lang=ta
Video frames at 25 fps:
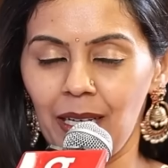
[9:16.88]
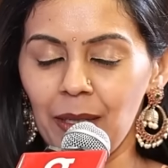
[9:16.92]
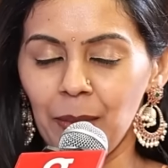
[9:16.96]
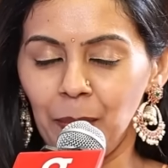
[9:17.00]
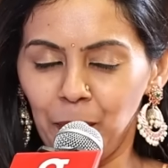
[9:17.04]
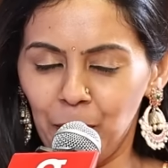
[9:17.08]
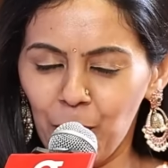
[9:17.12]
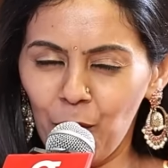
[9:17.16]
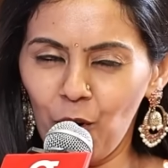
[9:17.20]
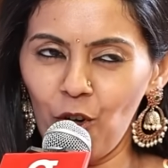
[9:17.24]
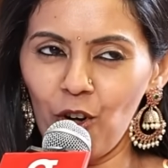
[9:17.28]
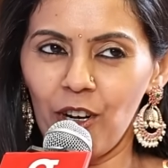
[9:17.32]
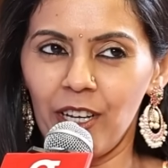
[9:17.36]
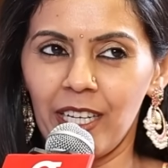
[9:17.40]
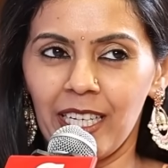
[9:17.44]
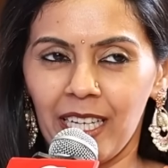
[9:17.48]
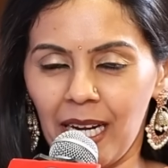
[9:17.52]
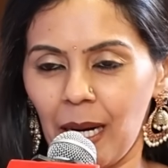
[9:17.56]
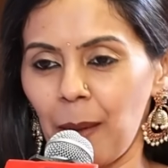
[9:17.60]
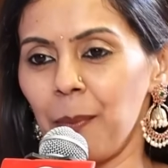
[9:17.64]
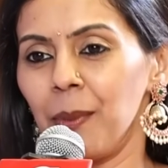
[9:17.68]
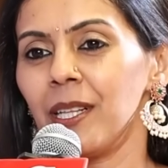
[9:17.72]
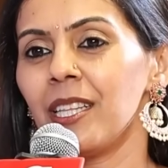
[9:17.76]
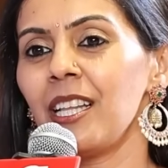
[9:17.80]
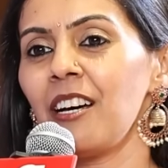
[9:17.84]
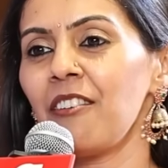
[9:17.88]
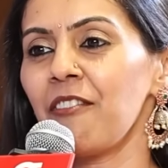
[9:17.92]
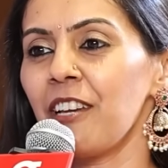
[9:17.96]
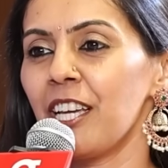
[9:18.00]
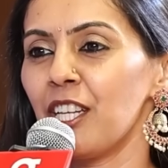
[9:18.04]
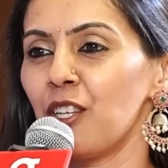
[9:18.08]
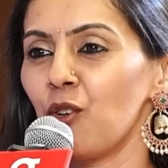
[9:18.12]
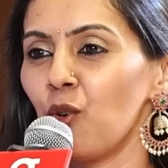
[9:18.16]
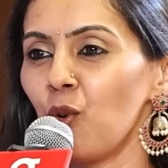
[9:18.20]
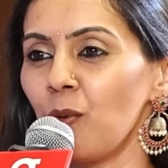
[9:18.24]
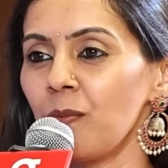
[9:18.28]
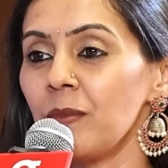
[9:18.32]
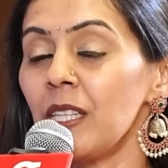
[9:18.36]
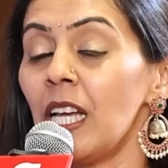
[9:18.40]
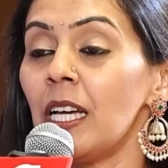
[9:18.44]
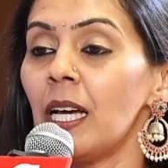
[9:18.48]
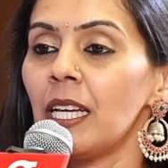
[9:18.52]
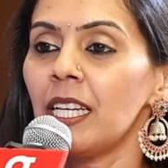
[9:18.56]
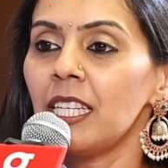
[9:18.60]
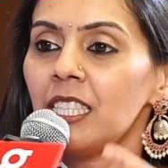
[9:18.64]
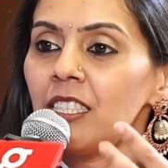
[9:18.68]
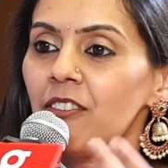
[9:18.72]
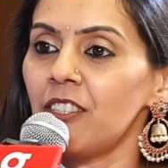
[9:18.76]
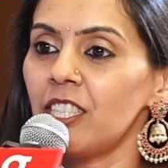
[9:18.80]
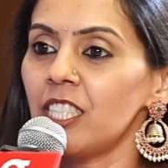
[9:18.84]
இப்போ எனக்கு அப்படி தான் வேணும்
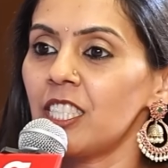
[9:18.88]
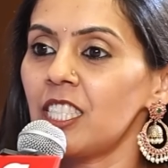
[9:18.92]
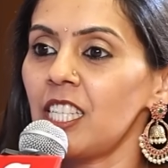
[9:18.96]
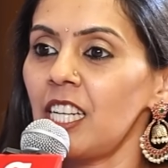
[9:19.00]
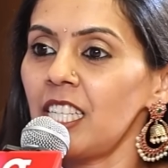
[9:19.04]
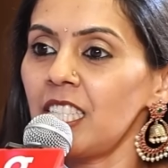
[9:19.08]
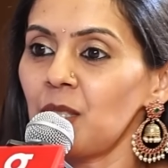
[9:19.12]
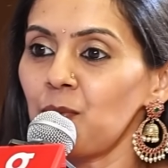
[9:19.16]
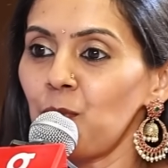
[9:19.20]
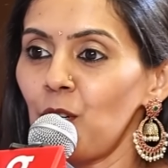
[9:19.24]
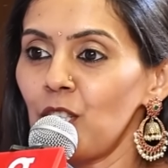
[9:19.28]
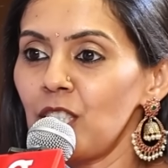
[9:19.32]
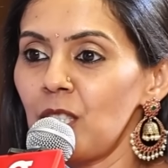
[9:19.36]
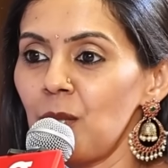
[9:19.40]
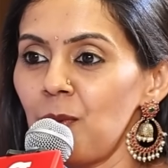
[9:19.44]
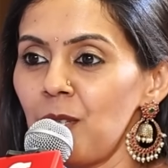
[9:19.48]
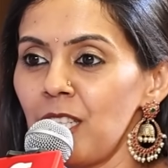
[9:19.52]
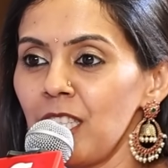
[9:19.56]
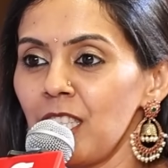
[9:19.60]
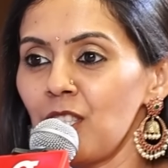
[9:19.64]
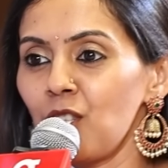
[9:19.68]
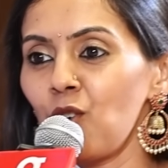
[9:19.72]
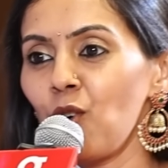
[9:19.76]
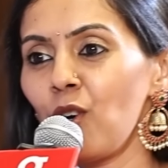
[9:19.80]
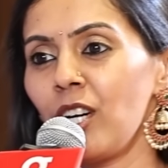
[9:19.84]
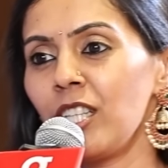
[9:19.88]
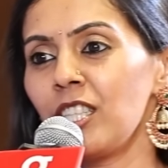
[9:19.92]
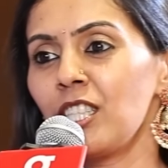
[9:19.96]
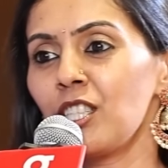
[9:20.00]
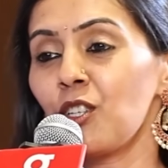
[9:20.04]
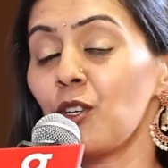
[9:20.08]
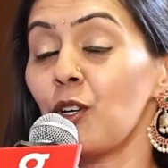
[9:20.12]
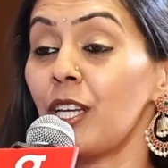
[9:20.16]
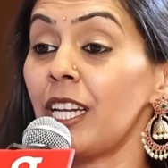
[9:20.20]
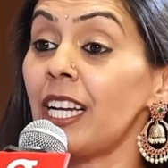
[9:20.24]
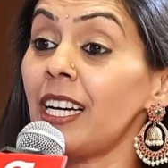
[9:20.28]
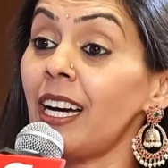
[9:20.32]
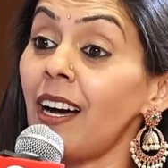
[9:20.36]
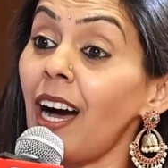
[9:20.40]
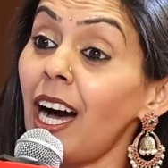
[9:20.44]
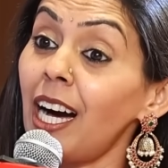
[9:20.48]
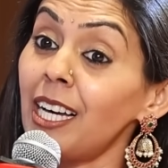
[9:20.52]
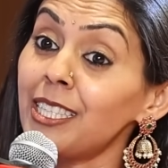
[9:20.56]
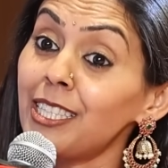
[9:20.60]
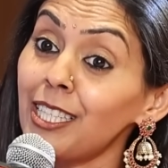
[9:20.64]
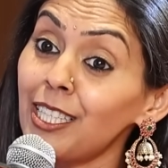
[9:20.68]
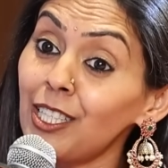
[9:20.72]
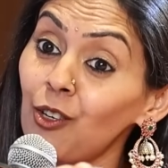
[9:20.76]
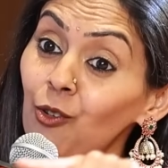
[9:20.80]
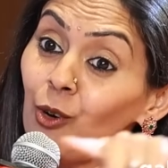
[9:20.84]
இது வந்துச்சுன்னா ரெஸ்பான்சிபிலிட்டி இருக்கும் அது இருக்கும் ஏன்னா
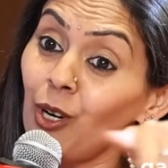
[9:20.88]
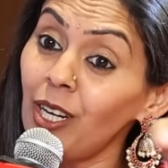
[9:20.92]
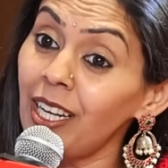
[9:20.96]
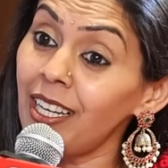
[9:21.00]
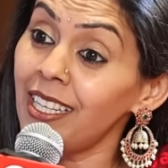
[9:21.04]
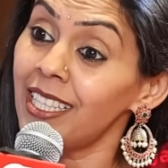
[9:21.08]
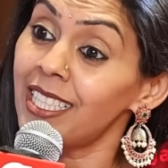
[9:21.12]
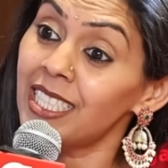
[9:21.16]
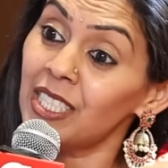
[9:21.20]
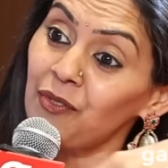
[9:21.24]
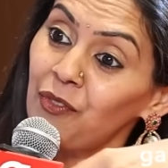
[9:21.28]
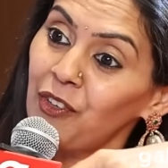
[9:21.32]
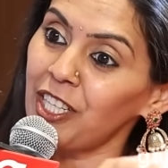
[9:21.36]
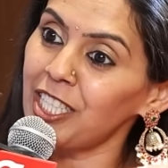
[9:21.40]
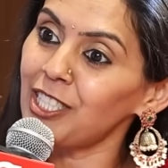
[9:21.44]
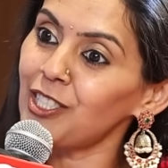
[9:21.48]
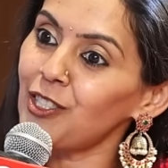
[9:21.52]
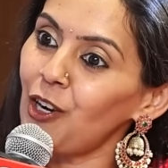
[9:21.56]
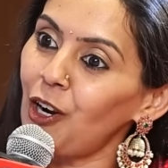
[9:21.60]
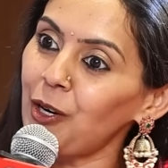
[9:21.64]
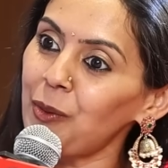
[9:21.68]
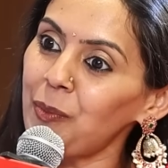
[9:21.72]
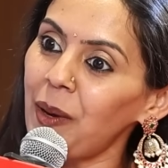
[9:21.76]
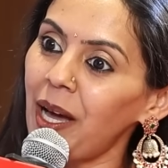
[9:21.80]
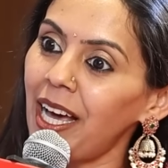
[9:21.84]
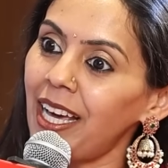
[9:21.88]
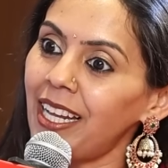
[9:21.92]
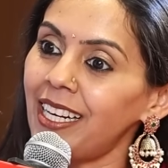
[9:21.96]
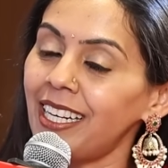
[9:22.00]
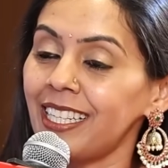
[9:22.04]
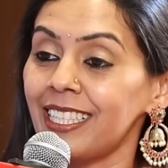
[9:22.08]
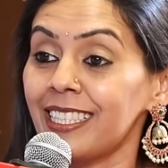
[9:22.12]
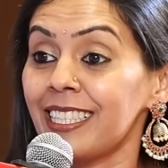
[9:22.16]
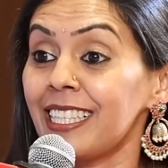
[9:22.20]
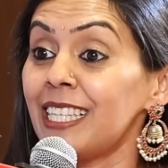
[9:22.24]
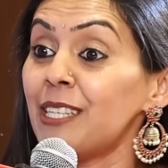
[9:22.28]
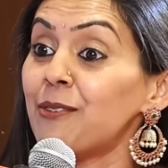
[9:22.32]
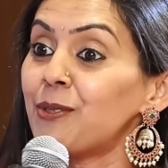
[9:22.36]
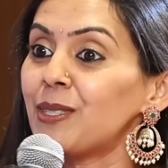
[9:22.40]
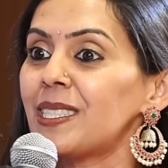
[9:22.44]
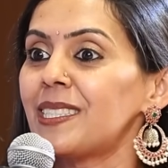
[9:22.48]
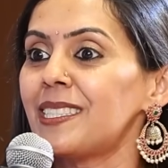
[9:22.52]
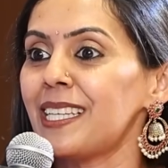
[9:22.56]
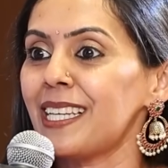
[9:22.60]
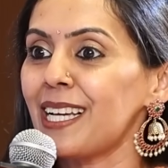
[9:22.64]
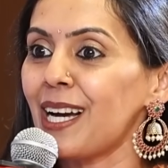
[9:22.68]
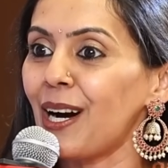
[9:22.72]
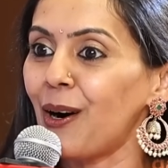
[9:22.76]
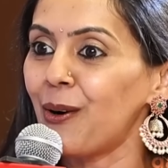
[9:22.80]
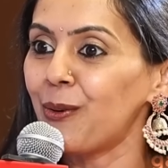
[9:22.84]
அதுக்குள்ளே ஹிஸ் ஃப்ரெண்ட்ஸ் காட் மேரிட் அண்ட் ஹி வாஸ்
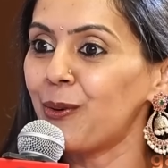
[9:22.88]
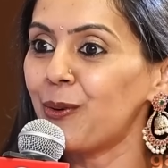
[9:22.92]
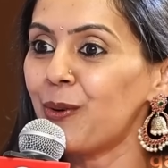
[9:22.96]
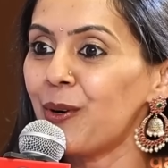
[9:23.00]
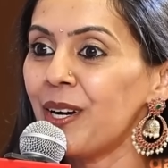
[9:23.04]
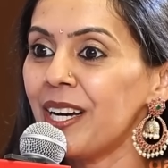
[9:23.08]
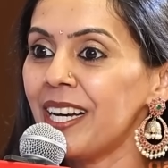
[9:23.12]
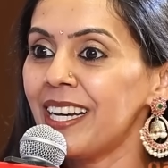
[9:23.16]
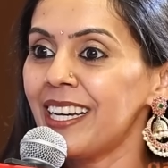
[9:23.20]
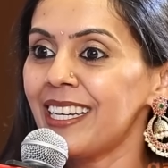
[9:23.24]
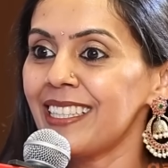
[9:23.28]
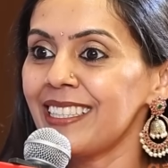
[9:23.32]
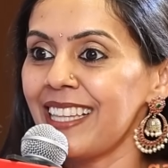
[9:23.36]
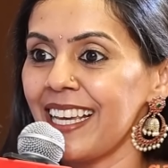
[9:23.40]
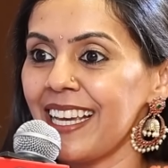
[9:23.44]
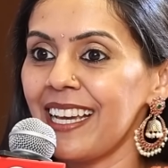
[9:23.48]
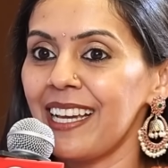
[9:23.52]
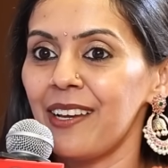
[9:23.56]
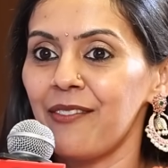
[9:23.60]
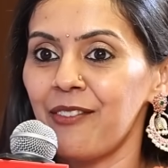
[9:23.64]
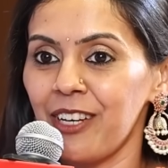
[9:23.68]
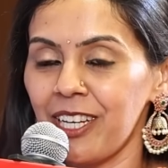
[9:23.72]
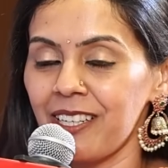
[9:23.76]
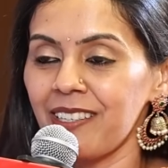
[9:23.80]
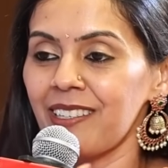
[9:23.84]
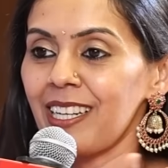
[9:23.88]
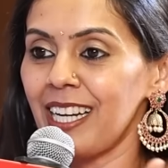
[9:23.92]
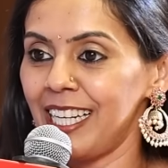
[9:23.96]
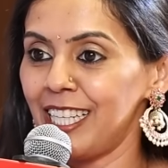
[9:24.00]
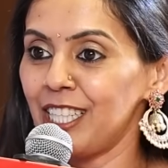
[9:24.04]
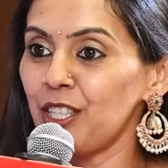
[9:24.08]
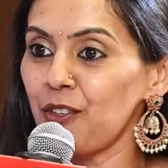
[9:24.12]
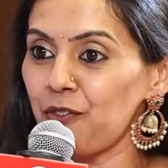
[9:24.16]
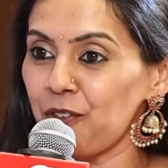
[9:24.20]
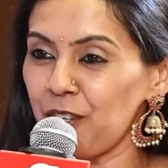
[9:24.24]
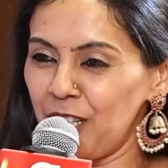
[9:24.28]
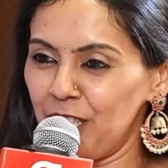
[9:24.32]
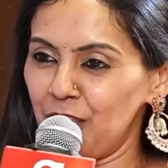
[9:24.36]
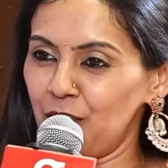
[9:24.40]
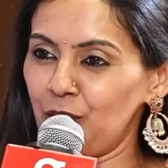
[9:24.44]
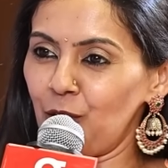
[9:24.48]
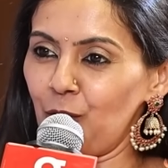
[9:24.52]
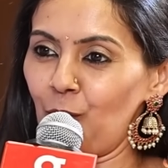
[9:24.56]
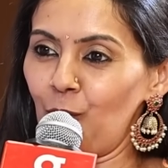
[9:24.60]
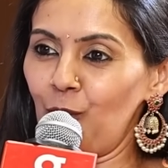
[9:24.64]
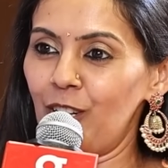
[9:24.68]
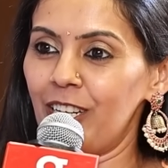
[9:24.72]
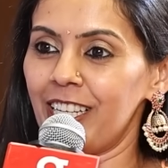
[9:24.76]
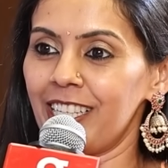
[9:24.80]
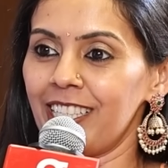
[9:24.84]
சீங் ஹவு தே வேர் கைண்ட் ஆஃப்
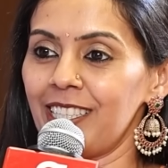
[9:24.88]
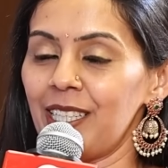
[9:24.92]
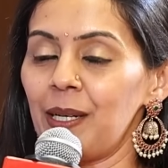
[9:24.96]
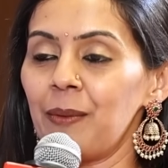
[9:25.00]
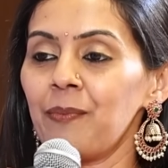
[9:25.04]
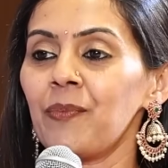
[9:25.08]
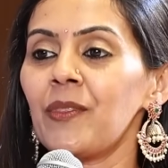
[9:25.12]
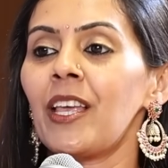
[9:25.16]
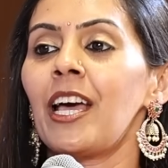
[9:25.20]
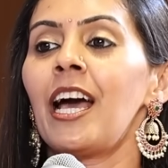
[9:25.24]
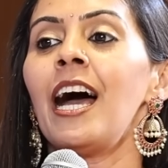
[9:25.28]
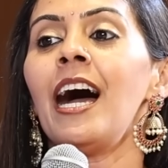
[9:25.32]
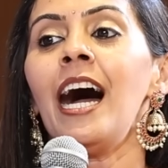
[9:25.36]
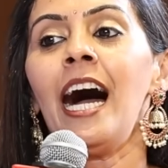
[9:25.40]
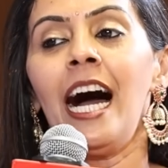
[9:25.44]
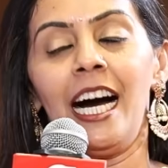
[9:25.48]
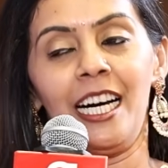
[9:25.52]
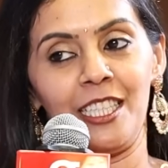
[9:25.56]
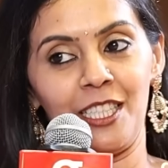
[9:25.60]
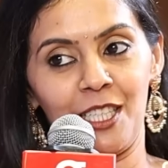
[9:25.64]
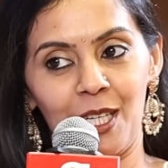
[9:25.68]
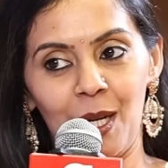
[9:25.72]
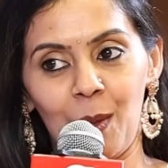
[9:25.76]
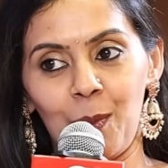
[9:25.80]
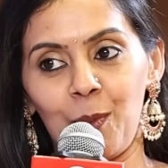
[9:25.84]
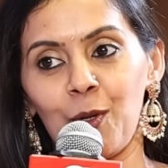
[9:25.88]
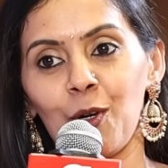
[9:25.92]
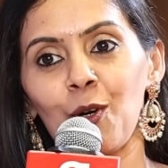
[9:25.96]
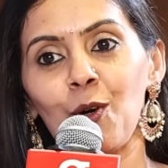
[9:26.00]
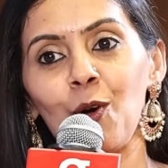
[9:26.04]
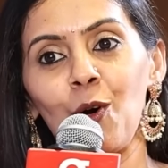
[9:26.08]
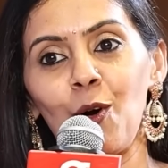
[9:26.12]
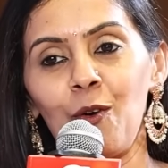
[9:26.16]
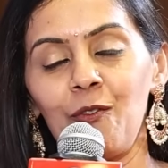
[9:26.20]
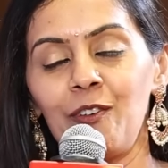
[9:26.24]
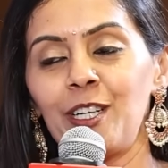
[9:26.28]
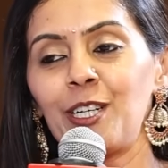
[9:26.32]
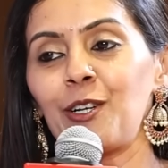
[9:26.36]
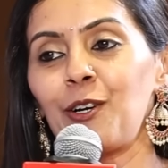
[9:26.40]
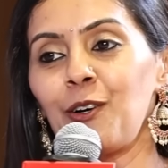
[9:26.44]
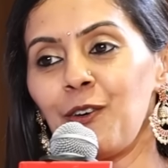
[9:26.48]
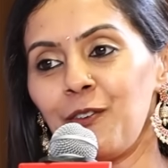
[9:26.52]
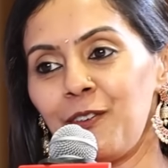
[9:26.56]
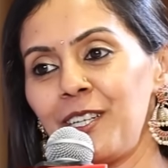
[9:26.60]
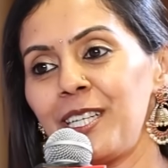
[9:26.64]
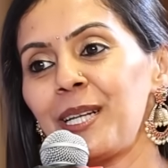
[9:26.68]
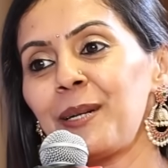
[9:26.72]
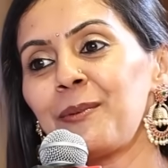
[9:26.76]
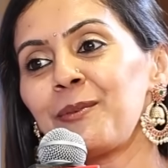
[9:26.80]
கண்ட்ரோல்டு அண்ட் அதுக்கப்புறம் கோவிட் கோவிட்